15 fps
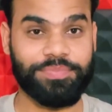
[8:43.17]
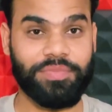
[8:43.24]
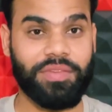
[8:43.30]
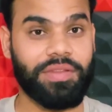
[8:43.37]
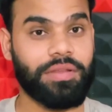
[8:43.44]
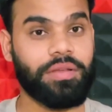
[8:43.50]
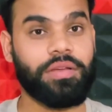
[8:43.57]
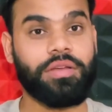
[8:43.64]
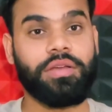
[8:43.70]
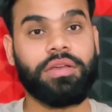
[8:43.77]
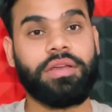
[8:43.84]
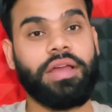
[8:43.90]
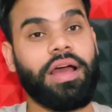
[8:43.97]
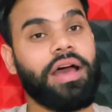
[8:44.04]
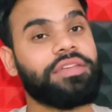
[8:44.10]
हेलो
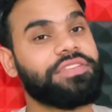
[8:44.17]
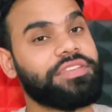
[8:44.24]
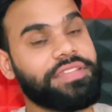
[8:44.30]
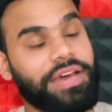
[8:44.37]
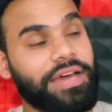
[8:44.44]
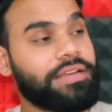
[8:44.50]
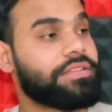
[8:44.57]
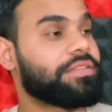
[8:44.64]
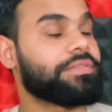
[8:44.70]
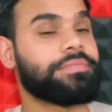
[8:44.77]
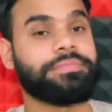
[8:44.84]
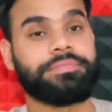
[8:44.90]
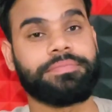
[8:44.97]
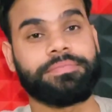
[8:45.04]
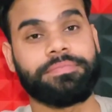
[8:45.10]
हाँ सिद्धार्थ
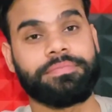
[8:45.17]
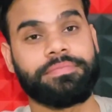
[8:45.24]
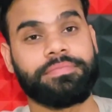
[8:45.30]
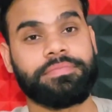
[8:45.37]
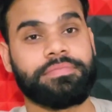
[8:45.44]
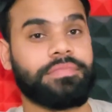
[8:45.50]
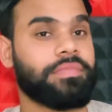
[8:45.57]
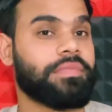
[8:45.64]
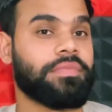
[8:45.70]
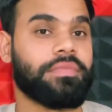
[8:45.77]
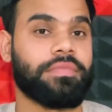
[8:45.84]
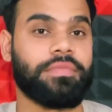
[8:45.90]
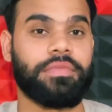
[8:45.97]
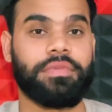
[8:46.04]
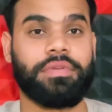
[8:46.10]
हाँ
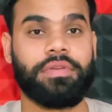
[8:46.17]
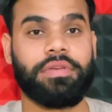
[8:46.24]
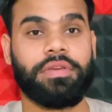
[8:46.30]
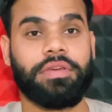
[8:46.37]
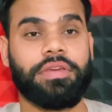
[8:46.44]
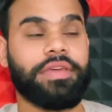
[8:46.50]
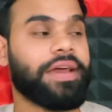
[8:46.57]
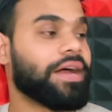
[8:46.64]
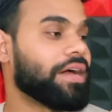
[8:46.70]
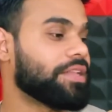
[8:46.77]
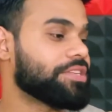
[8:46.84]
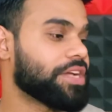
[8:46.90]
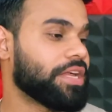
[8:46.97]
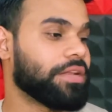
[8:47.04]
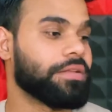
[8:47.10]
भाई क्या हाल
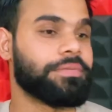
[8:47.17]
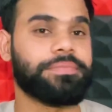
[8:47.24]
चाल